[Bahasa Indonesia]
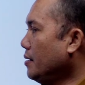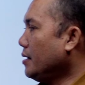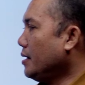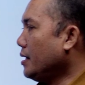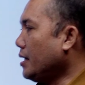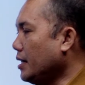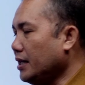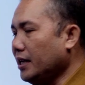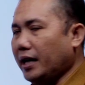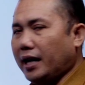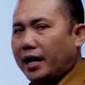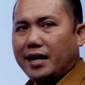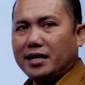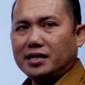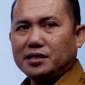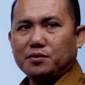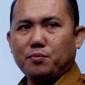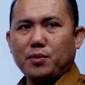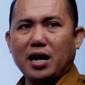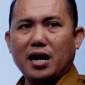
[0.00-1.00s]
Arti
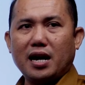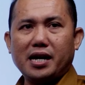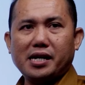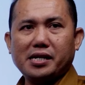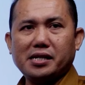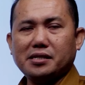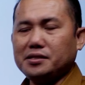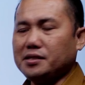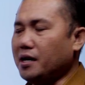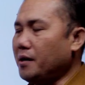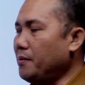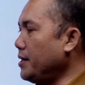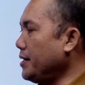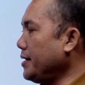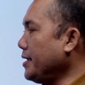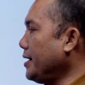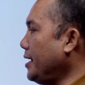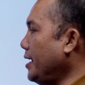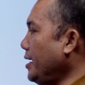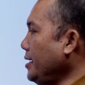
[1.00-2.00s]
X bar sama
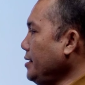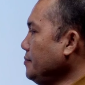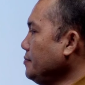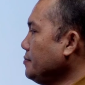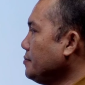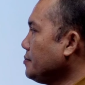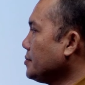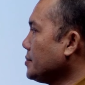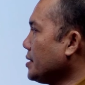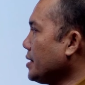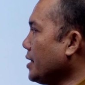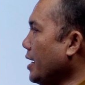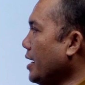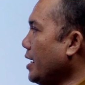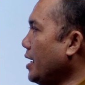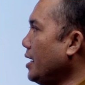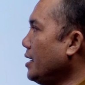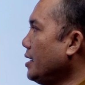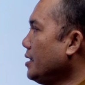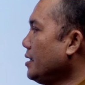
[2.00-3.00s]
dengan,
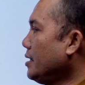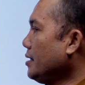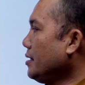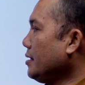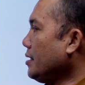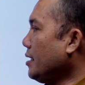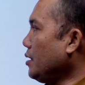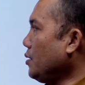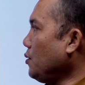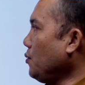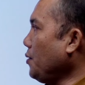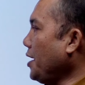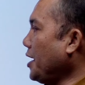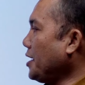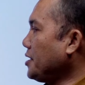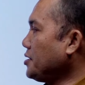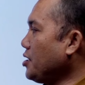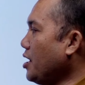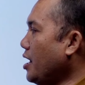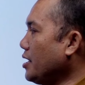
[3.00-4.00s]
ya, tentu
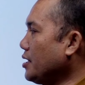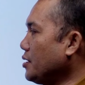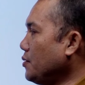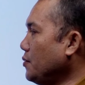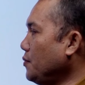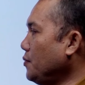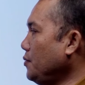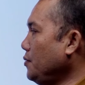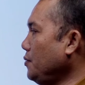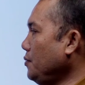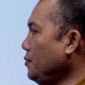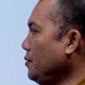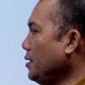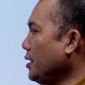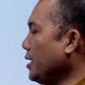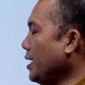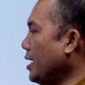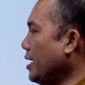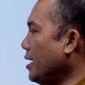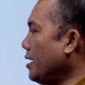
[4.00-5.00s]
X1,
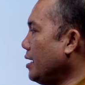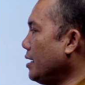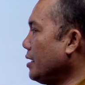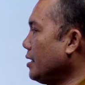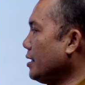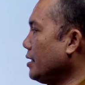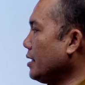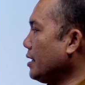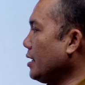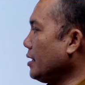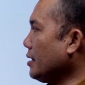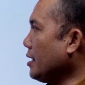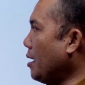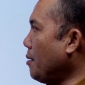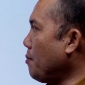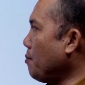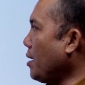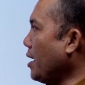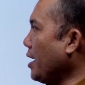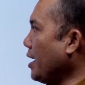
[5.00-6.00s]
ya,
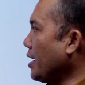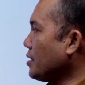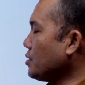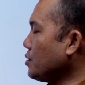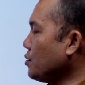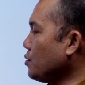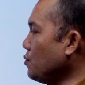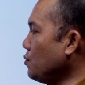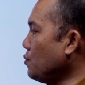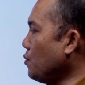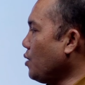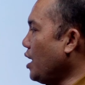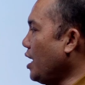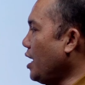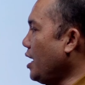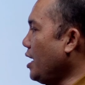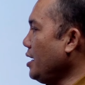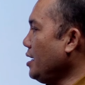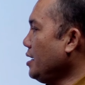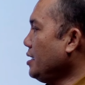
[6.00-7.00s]
tambah X2,
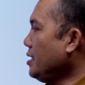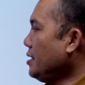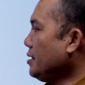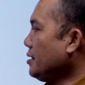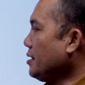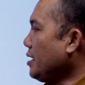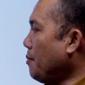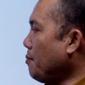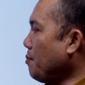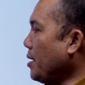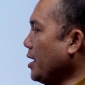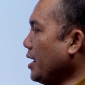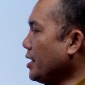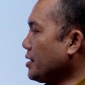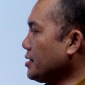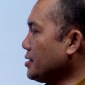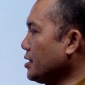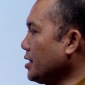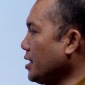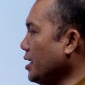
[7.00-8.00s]
tambah
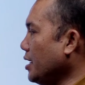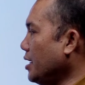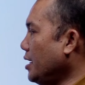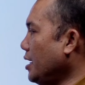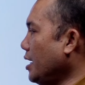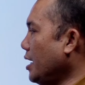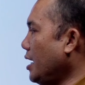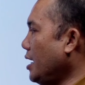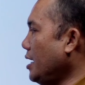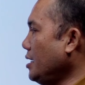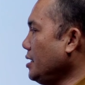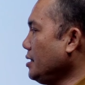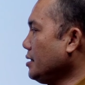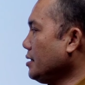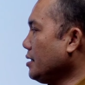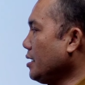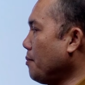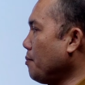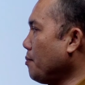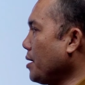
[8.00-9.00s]
X3,
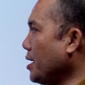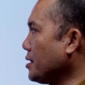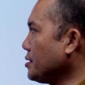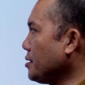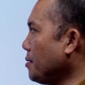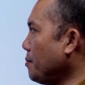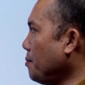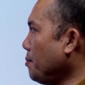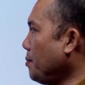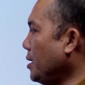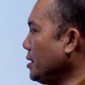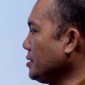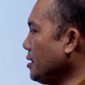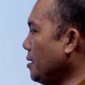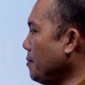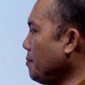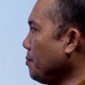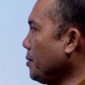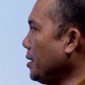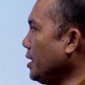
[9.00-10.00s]
tambah S4,
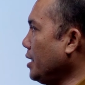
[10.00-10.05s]
sampai